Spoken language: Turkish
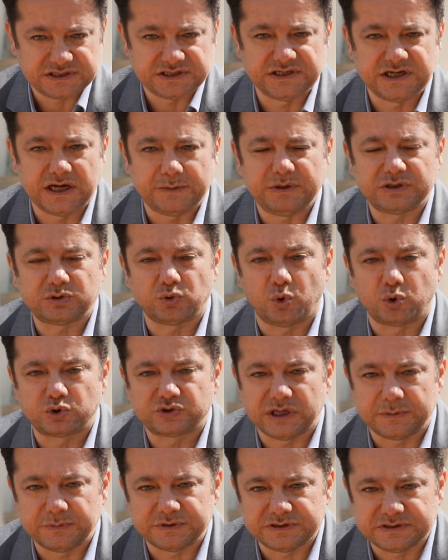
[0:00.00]
Kıyamet
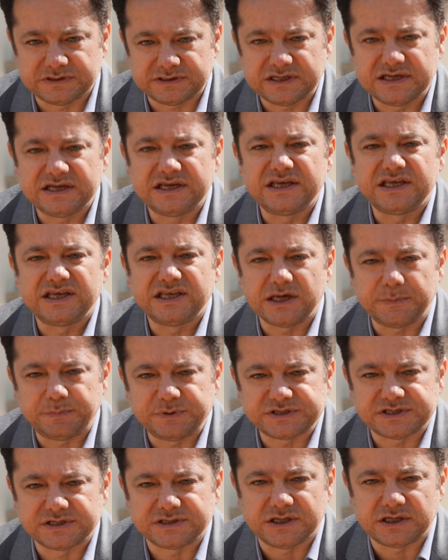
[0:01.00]
ortamının
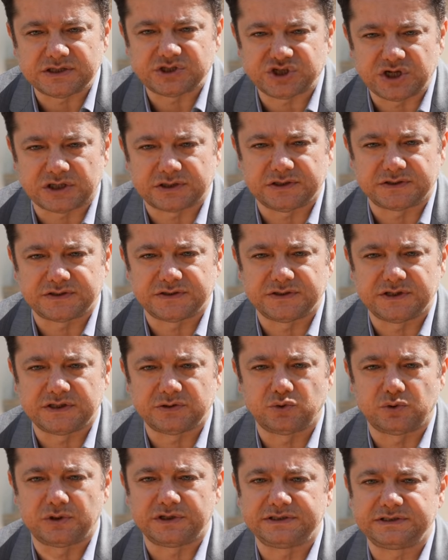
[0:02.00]
yapısından, şartlarından
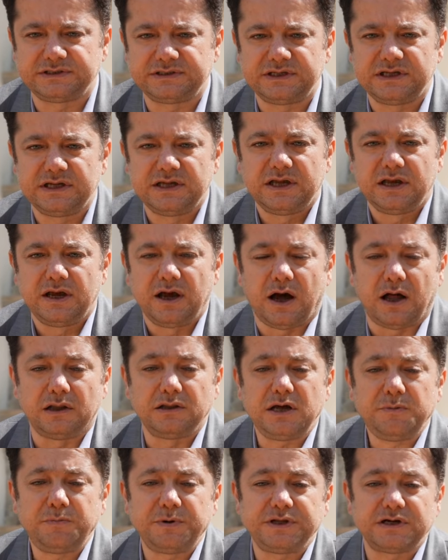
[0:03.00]
dolayı
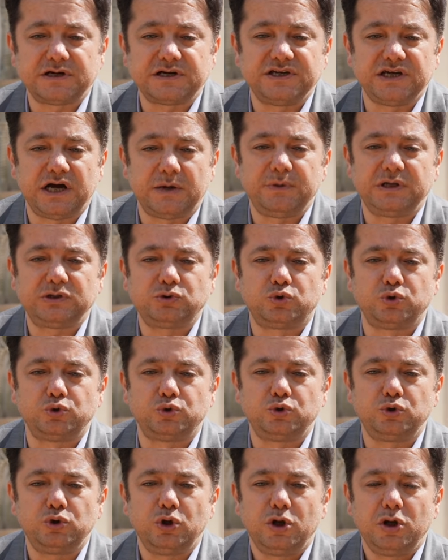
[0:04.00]
Allah bana kıyamet
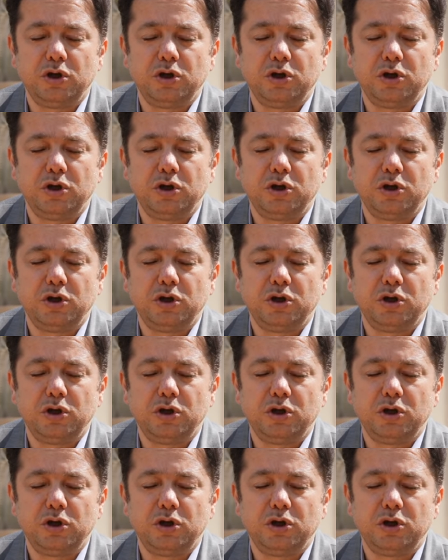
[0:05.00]
günü